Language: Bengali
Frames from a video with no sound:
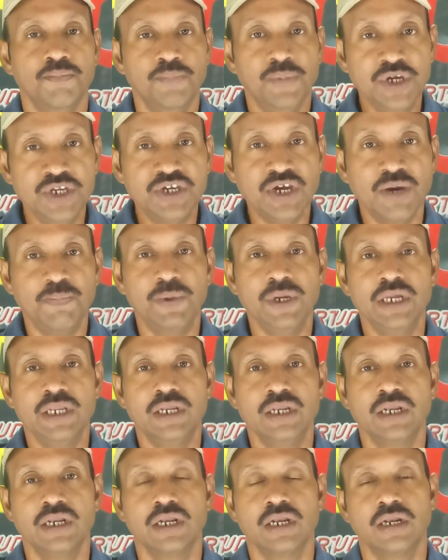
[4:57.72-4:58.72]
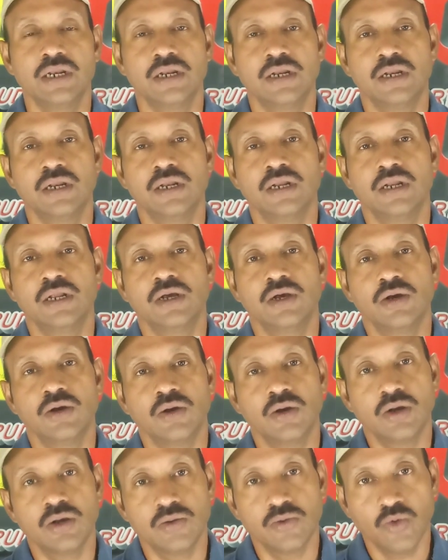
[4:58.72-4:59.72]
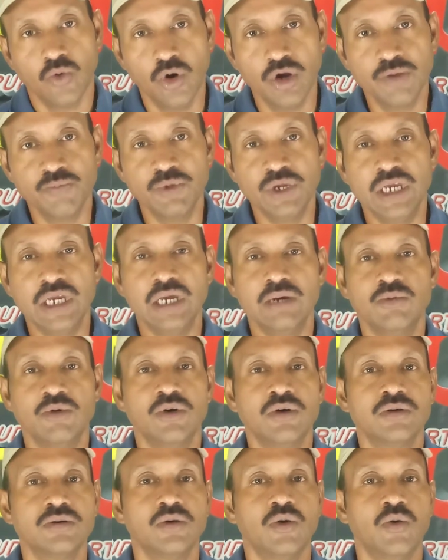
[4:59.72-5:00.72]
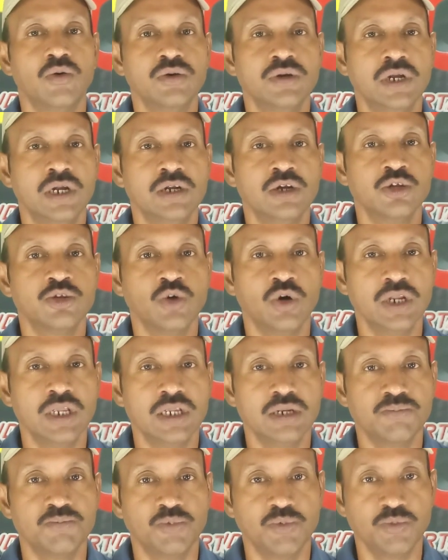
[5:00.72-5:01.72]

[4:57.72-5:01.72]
বিজেপির কর্মী এবং অন্যান্য দলের